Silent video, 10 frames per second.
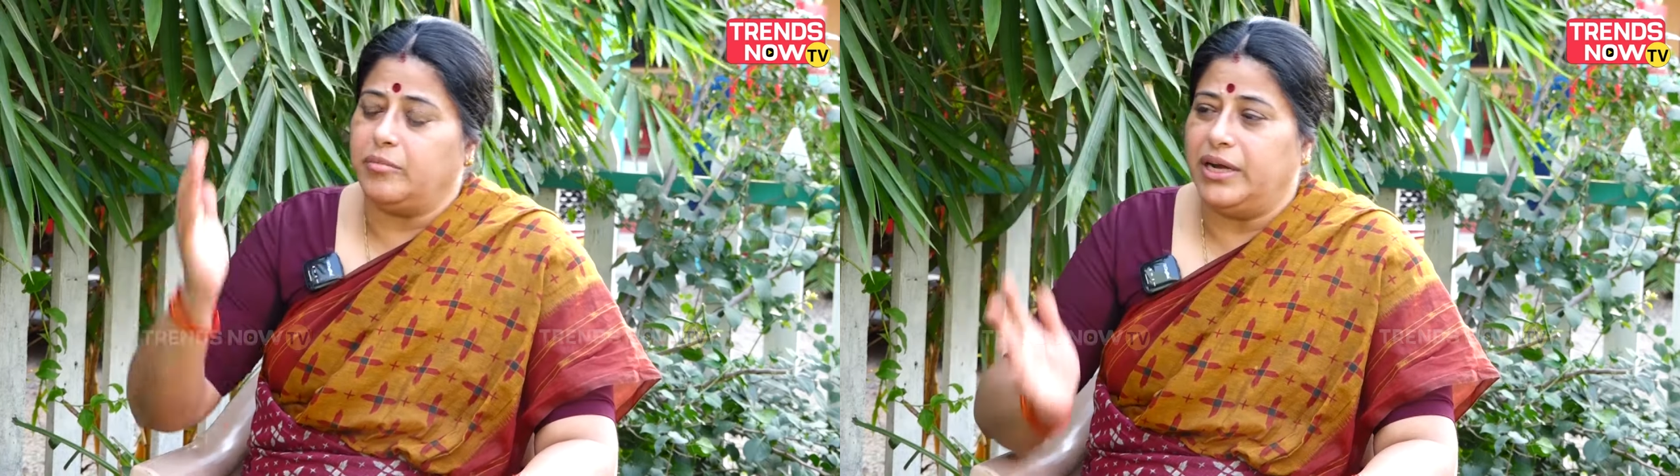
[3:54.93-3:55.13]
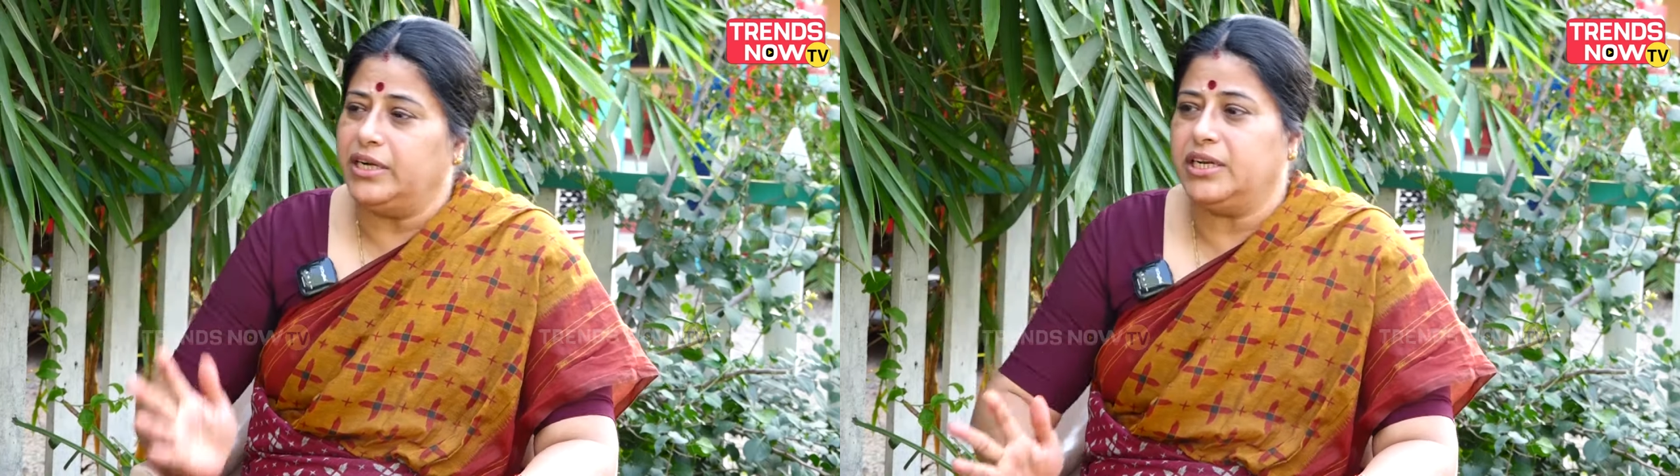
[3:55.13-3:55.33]

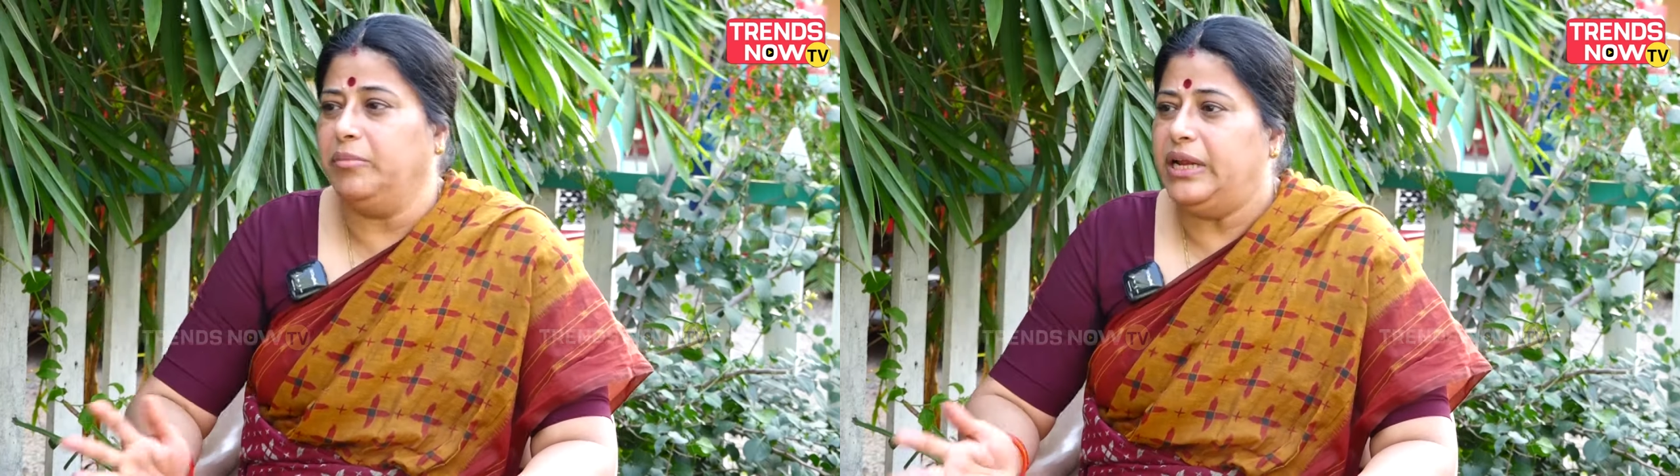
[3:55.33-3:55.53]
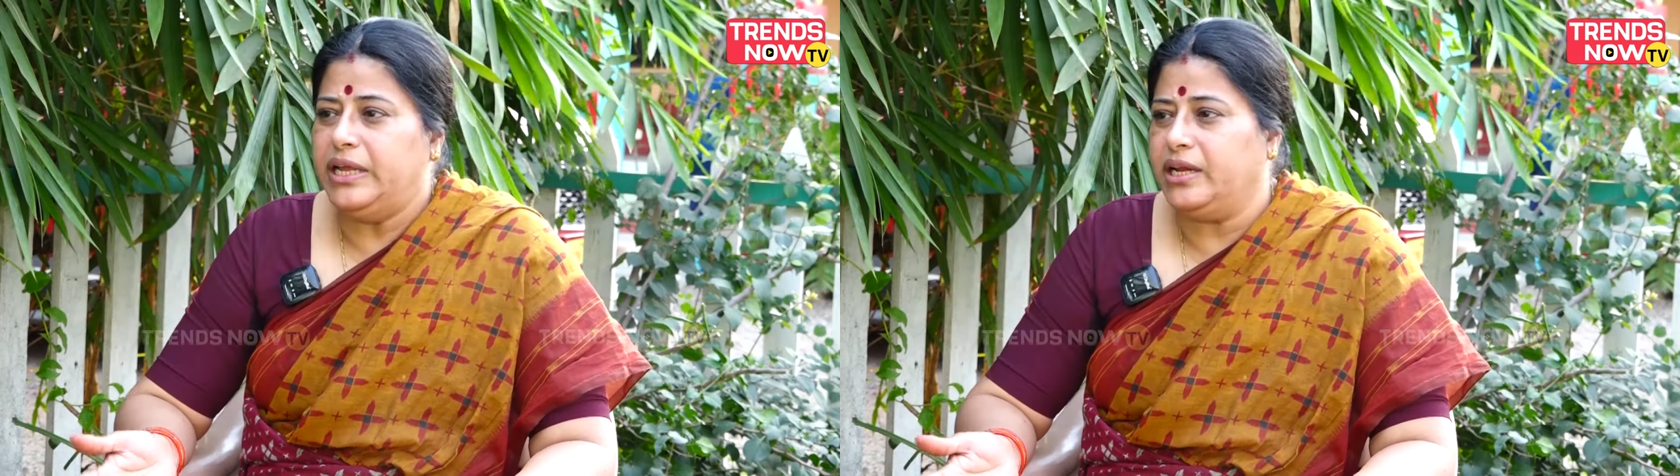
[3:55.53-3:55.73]
మల్టీ
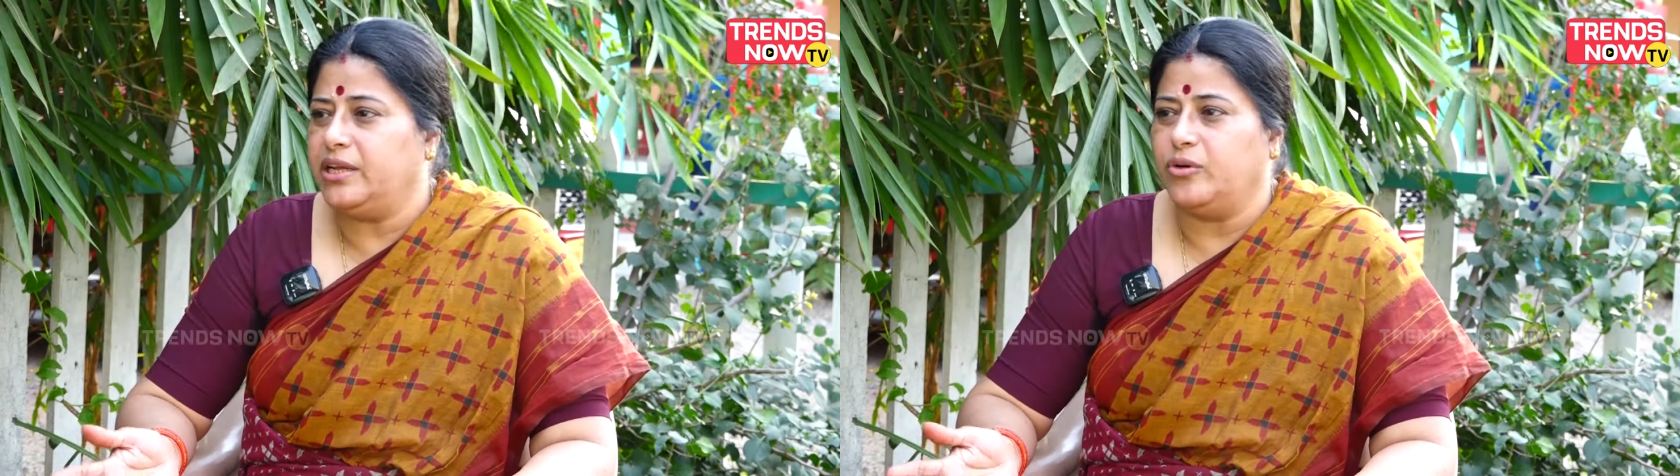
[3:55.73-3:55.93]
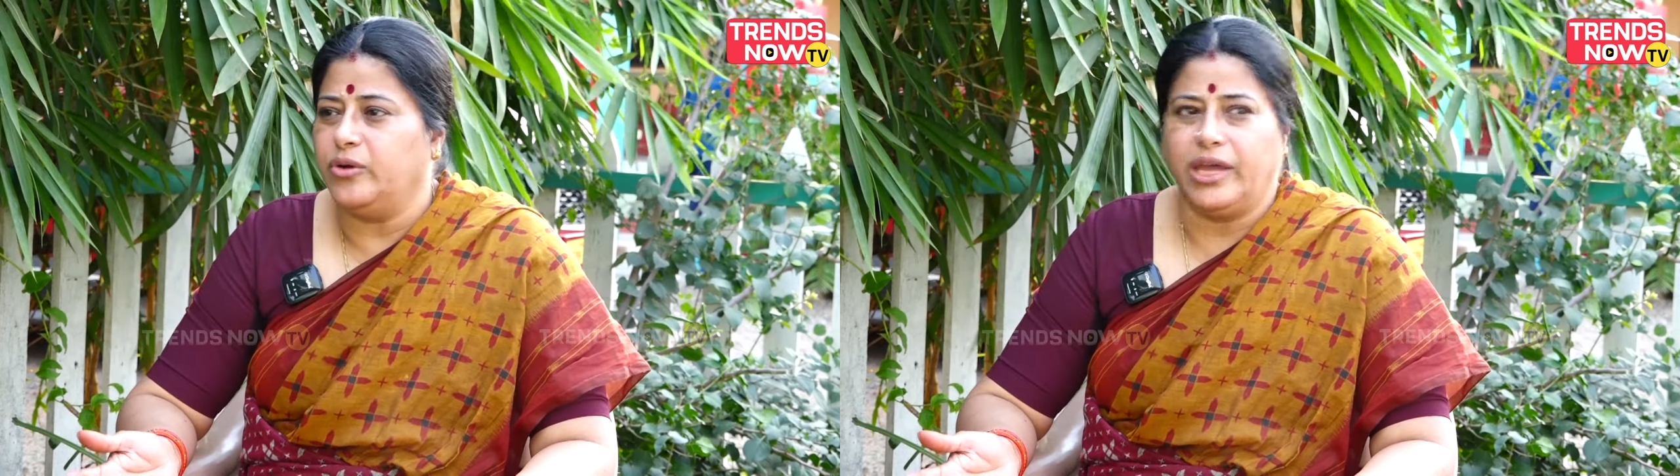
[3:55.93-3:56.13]

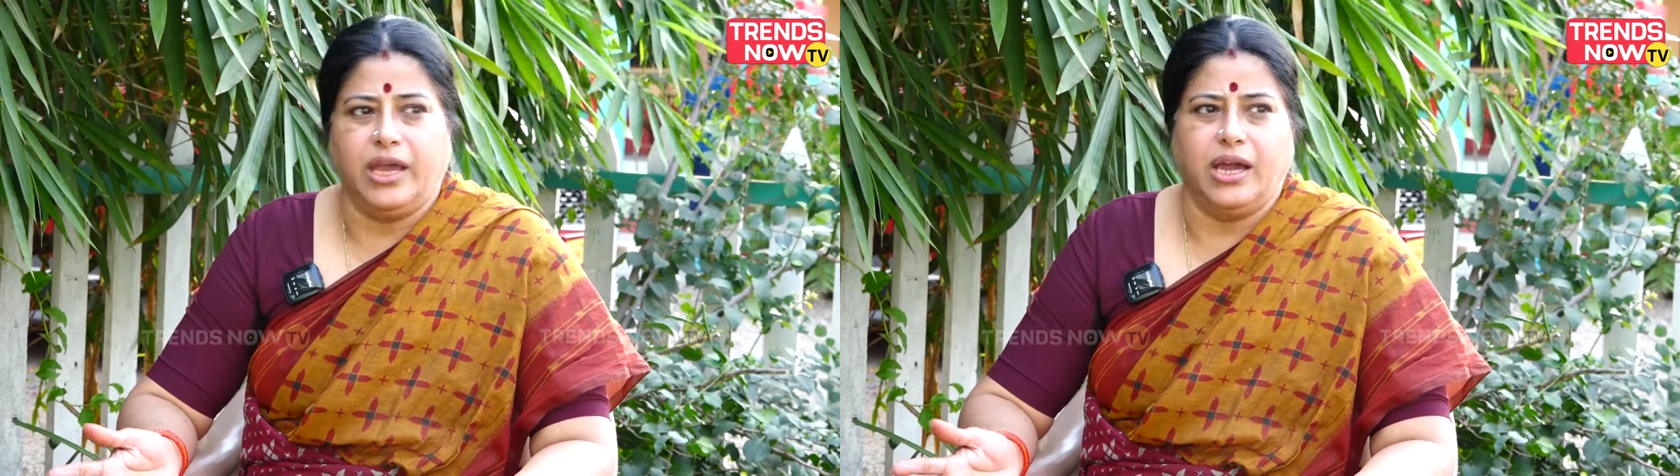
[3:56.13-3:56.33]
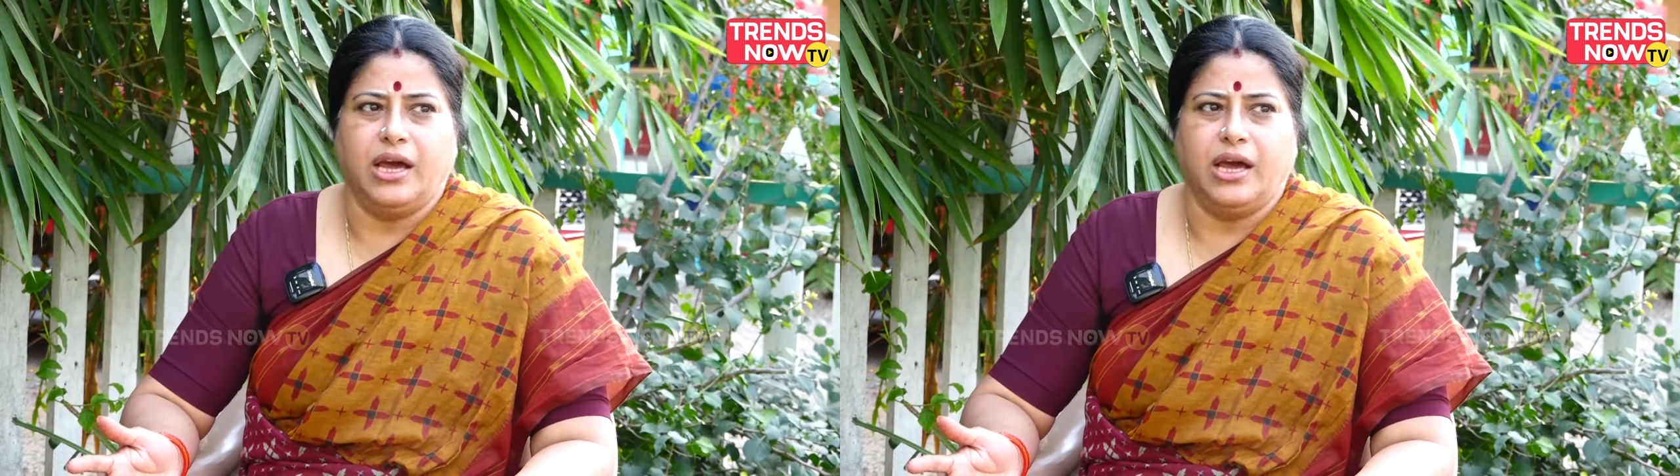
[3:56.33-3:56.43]
మిలియనర్ కొడుకేం